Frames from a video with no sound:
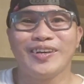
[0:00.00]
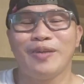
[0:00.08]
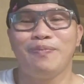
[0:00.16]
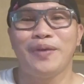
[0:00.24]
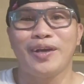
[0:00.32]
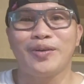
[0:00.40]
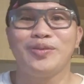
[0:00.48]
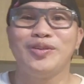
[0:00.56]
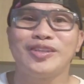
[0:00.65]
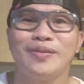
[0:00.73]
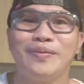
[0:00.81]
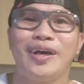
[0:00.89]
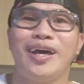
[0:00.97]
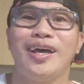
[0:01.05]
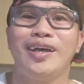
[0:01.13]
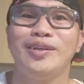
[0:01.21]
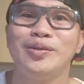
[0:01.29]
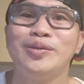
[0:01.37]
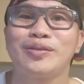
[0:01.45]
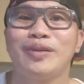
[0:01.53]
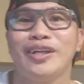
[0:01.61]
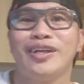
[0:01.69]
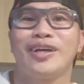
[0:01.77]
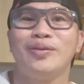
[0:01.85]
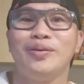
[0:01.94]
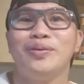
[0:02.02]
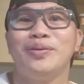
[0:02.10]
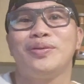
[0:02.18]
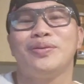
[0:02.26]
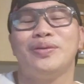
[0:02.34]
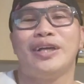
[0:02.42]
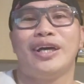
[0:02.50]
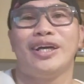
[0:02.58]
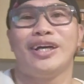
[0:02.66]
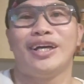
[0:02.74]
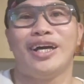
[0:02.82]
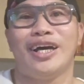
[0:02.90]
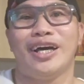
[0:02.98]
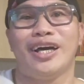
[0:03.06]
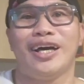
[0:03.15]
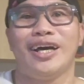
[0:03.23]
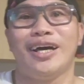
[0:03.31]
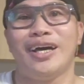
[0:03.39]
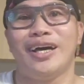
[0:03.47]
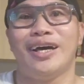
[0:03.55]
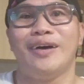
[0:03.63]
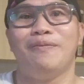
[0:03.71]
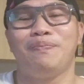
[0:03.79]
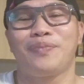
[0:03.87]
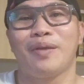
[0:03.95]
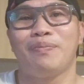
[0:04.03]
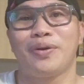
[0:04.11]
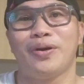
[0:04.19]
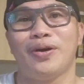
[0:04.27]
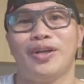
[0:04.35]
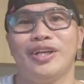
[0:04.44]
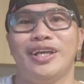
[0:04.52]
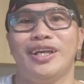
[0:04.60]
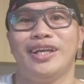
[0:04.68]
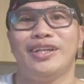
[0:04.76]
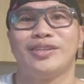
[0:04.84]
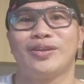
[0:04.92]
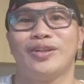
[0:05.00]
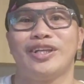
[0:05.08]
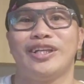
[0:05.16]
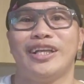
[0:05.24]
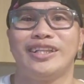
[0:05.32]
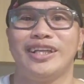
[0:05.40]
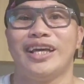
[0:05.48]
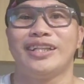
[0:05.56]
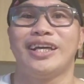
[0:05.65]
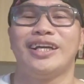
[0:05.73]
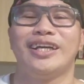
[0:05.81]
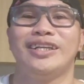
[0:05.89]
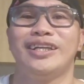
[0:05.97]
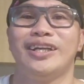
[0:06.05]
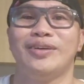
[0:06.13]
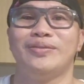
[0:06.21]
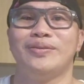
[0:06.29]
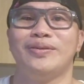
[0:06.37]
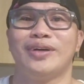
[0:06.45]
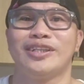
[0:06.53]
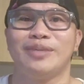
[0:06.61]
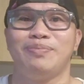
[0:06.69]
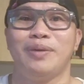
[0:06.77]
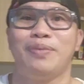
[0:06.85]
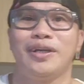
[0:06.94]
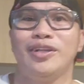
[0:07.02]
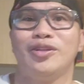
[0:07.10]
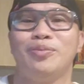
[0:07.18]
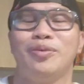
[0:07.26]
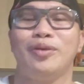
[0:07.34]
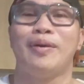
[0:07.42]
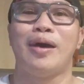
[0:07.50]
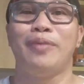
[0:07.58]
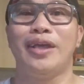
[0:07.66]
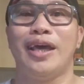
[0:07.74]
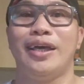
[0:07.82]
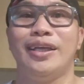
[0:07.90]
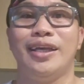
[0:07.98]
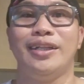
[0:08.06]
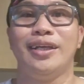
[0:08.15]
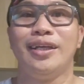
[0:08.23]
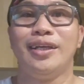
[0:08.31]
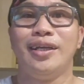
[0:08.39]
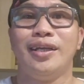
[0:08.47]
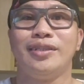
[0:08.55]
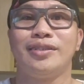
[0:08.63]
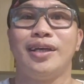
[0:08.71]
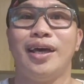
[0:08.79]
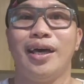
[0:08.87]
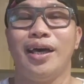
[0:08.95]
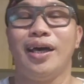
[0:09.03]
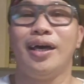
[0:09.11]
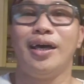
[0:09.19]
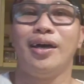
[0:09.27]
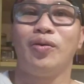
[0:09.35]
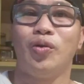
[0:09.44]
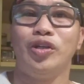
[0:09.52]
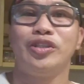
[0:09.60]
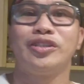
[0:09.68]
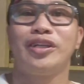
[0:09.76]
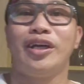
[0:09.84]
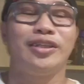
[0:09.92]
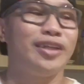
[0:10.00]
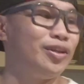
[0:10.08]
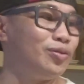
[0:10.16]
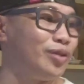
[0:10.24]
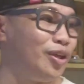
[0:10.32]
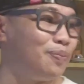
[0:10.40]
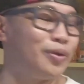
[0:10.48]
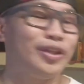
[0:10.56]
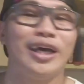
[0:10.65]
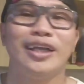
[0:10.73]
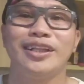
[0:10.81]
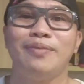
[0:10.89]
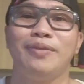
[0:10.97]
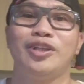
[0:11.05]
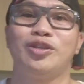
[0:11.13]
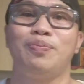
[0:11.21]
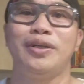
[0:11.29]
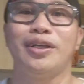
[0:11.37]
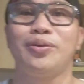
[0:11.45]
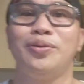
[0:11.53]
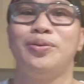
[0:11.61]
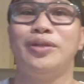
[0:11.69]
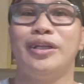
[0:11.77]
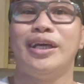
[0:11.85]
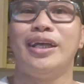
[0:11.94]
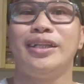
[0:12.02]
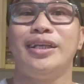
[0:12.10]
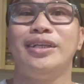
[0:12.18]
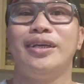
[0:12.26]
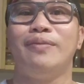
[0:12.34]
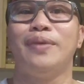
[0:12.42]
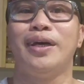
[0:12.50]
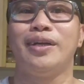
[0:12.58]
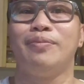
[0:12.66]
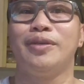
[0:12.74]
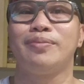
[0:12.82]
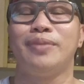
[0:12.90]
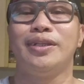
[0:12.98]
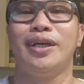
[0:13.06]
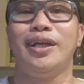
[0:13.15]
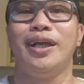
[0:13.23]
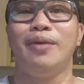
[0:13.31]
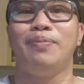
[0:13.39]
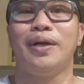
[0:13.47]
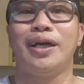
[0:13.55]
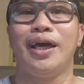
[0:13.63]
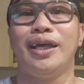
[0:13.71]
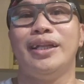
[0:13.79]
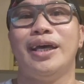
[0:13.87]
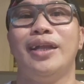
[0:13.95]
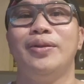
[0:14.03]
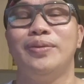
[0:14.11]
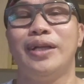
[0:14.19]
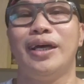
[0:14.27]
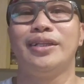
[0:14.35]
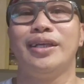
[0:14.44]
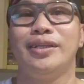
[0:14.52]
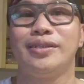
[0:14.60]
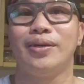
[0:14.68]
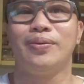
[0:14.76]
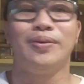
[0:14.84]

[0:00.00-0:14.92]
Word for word: okay, pero dun sa mga usual na nagluluto ng uh, prawn in salted egg, tinatanggal nila yung ulo kasi piprito mo yung mamaya yan sa cornstarch. And yung hipon natin, medyo pinatuyo na natin yan para mas madali pagka hinalo natin sa